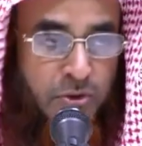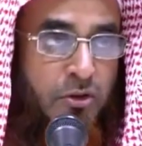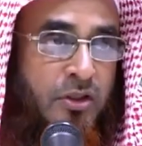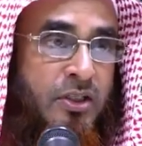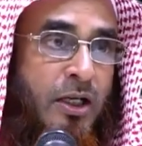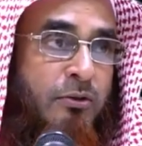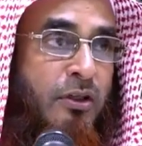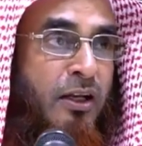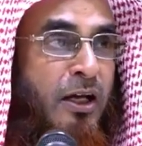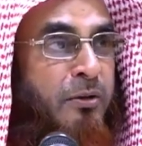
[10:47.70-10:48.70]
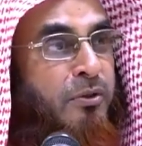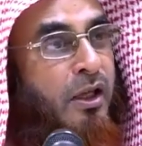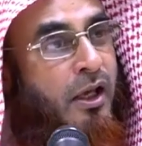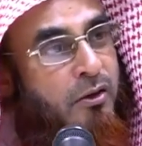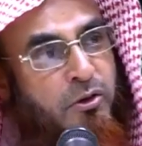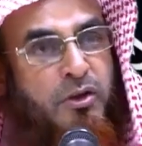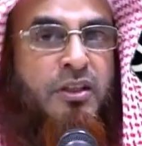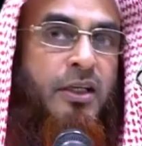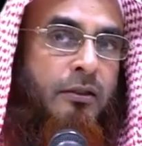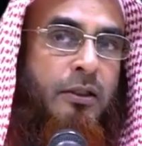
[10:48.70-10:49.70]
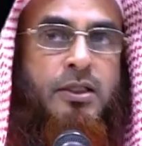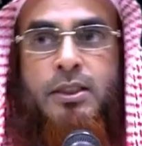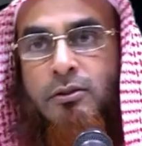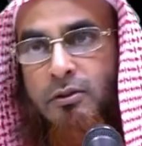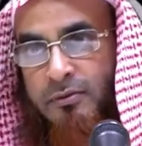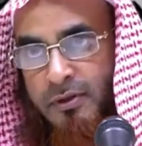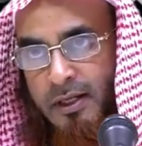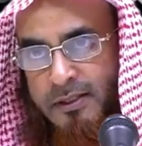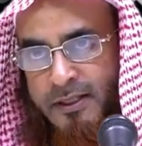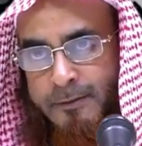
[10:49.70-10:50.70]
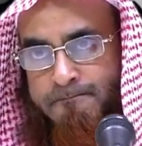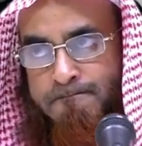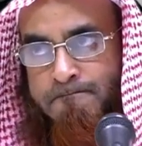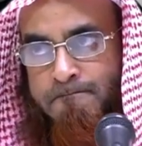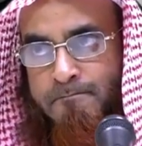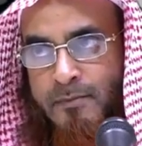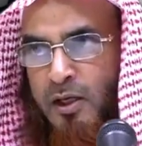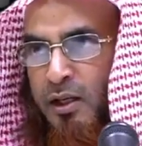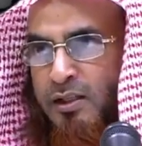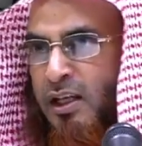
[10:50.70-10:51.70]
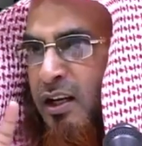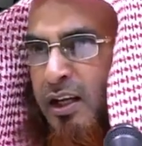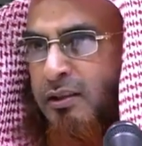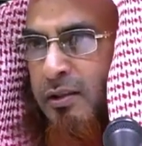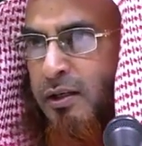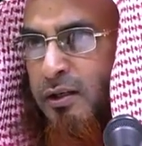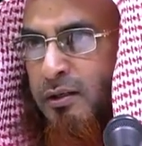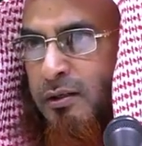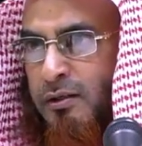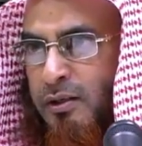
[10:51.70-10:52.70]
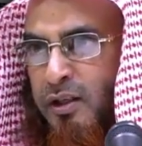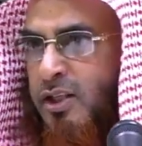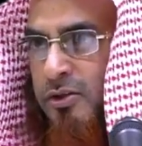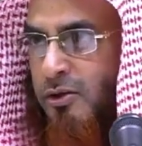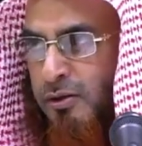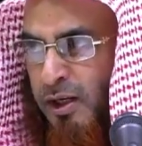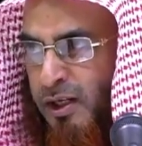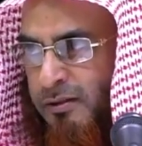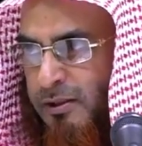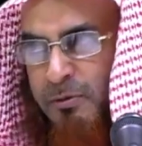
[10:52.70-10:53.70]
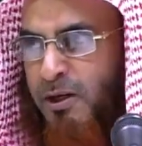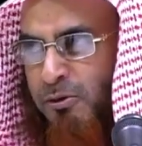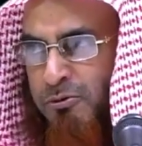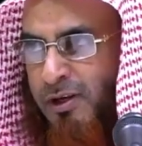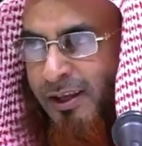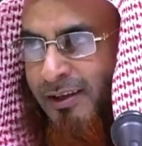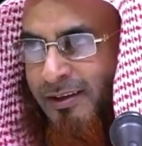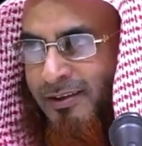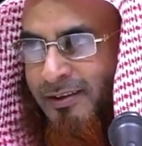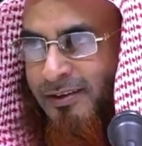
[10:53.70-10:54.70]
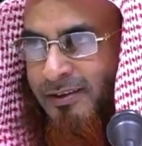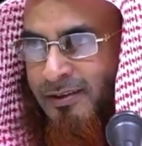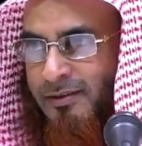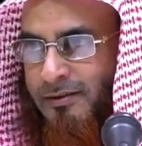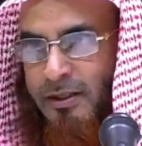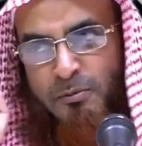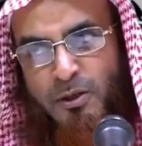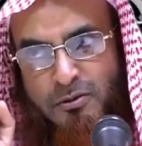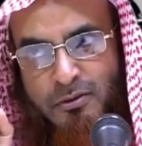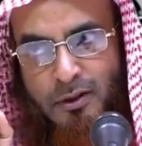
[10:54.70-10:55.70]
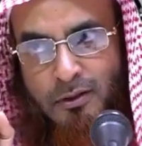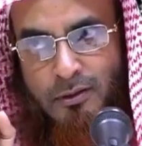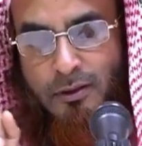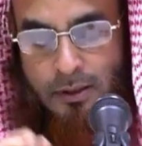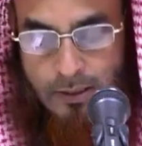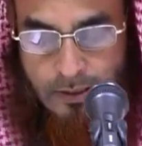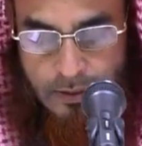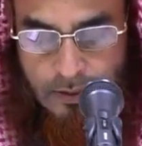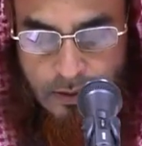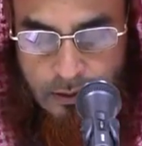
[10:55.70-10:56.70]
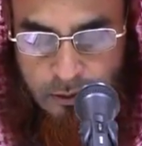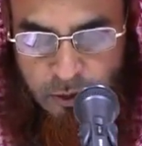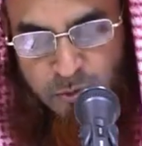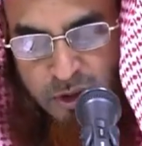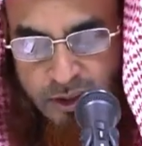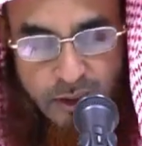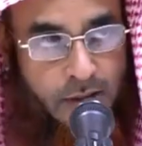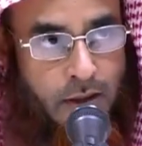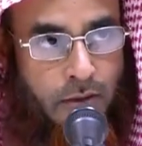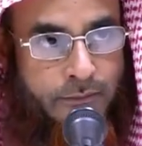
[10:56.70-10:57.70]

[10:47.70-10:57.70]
যদি চাও যে না আমি এখনই চাই শক্তি ফিরিয়ে চাই তাহলে জান্নাতের নিশ্চয়তা নেই জামানত নেই জামানত নেই তুমি যেটা চাও